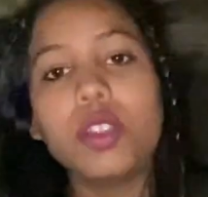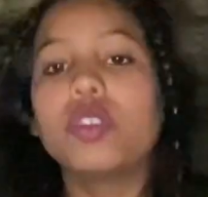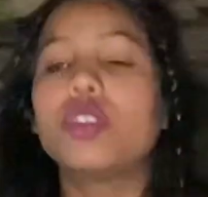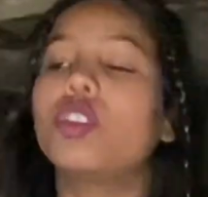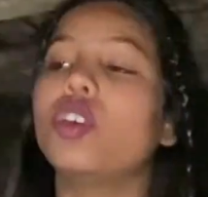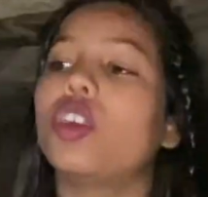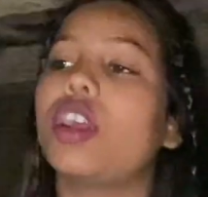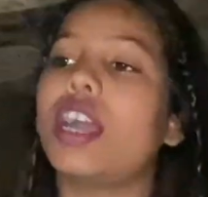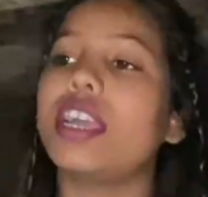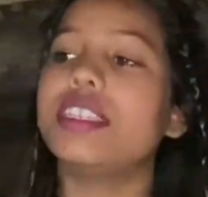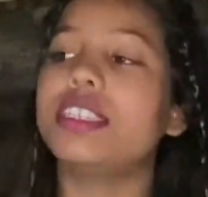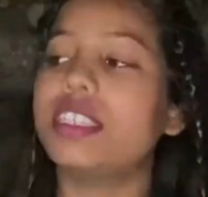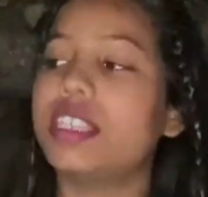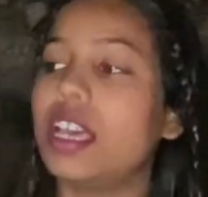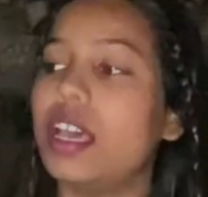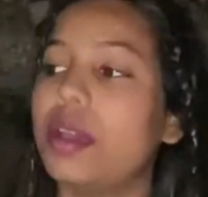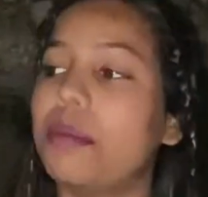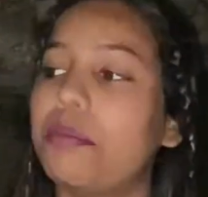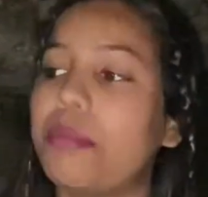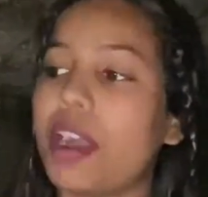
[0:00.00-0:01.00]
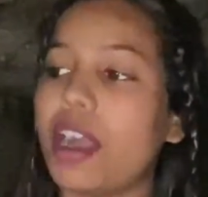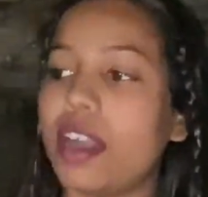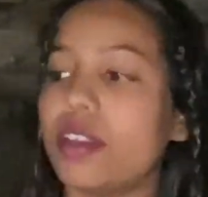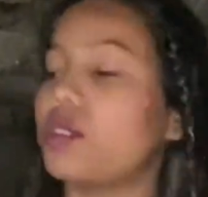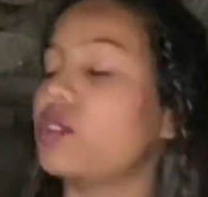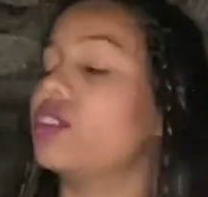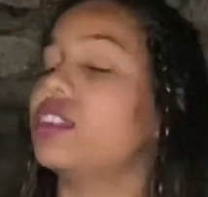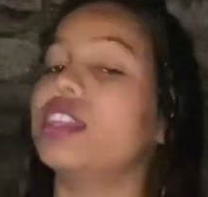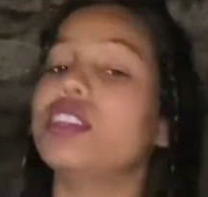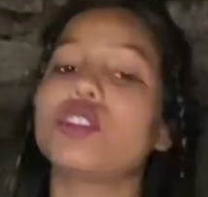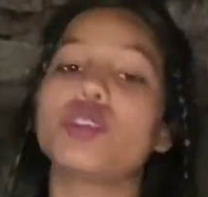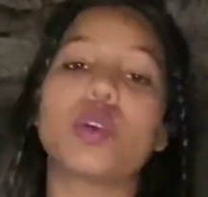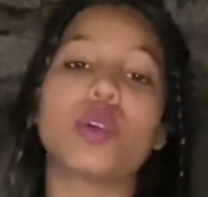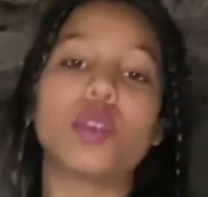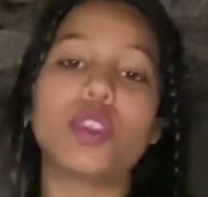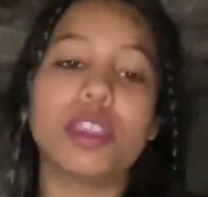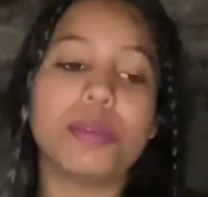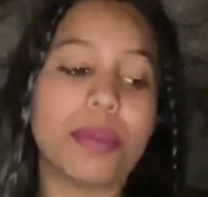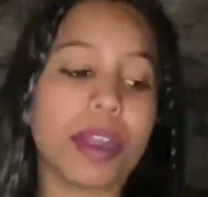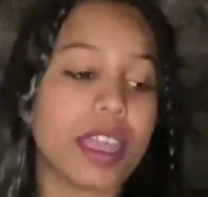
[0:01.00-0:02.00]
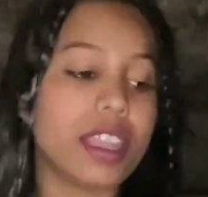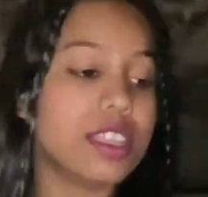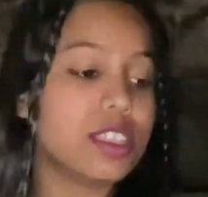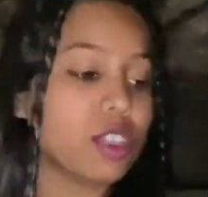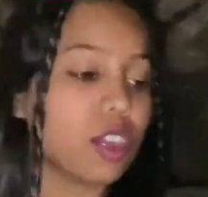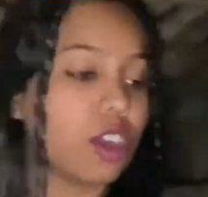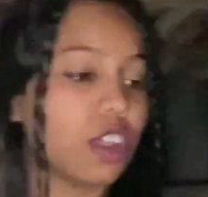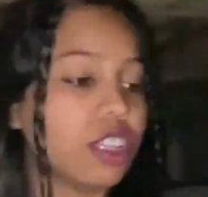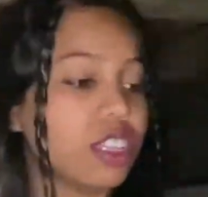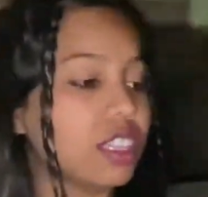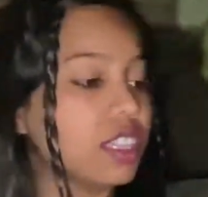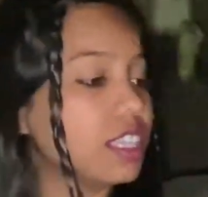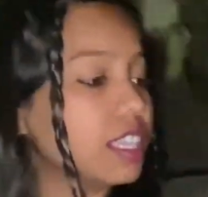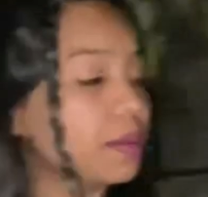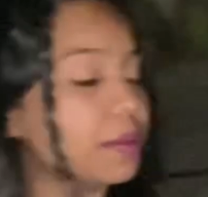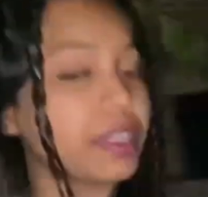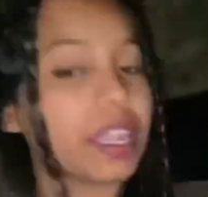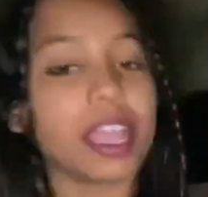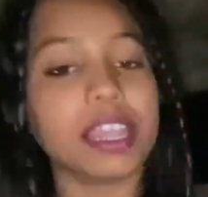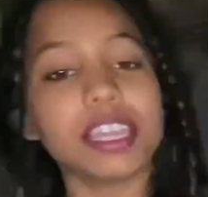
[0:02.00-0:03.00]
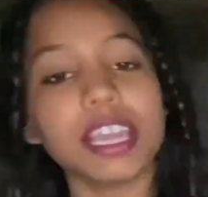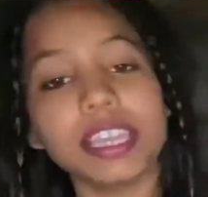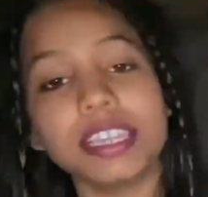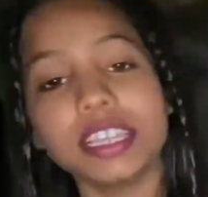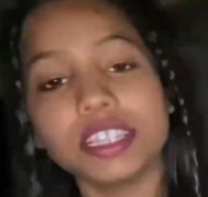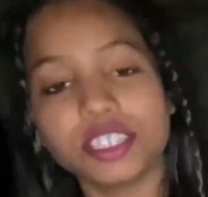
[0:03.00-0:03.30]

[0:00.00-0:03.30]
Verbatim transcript: तो गाइज बाहर हो रही है जोरों की बारिश और दी बनाने आई है